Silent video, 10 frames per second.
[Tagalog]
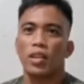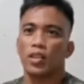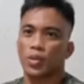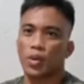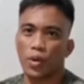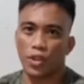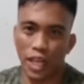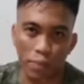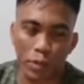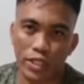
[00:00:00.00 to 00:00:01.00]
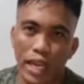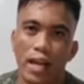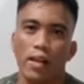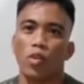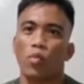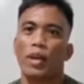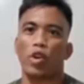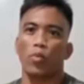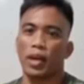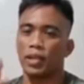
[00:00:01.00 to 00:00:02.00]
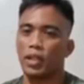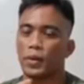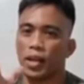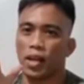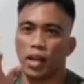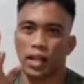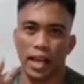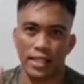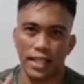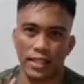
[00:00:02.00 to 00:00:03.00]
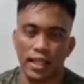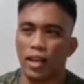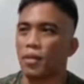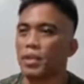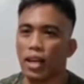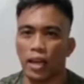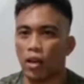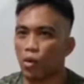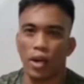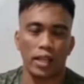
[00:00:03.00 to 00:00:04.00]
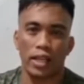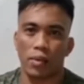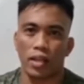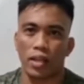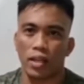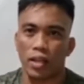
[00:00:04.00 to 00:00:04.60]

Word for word: So, yan po sila. Kung mayroon mang hindi pa nakakilala sa kanila, um, ilalagay ko ang kanilang mga